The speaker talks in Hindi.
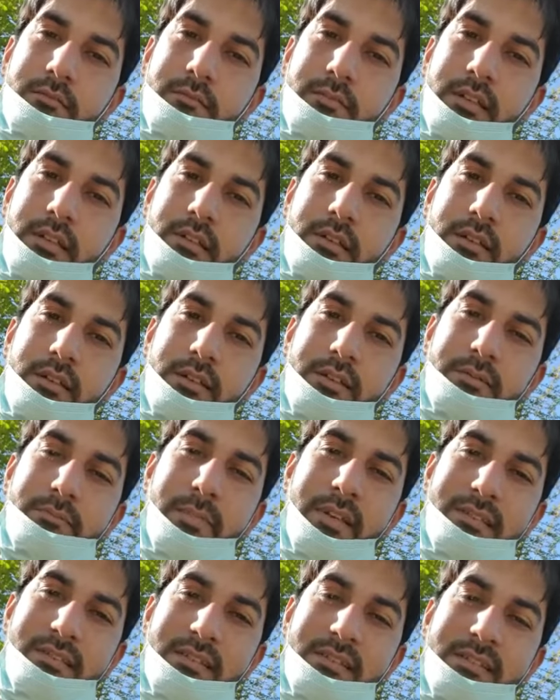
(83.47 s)
मेरा
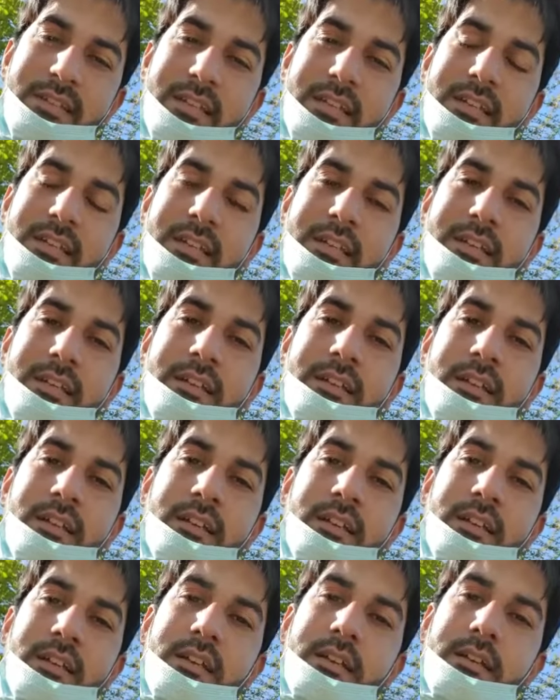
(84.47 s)
मैसेज यही है
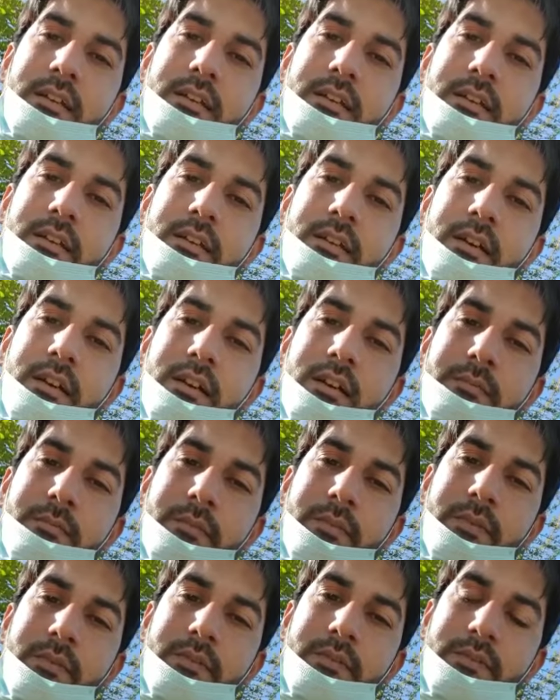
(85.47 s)
कि
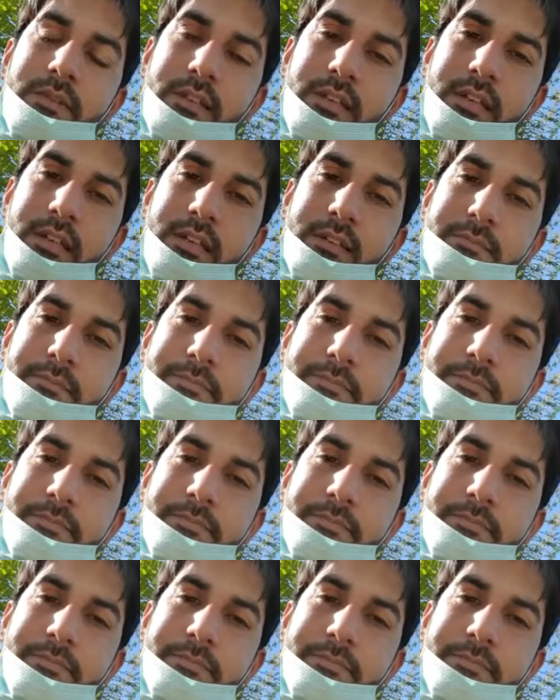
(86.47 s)
आप सीखें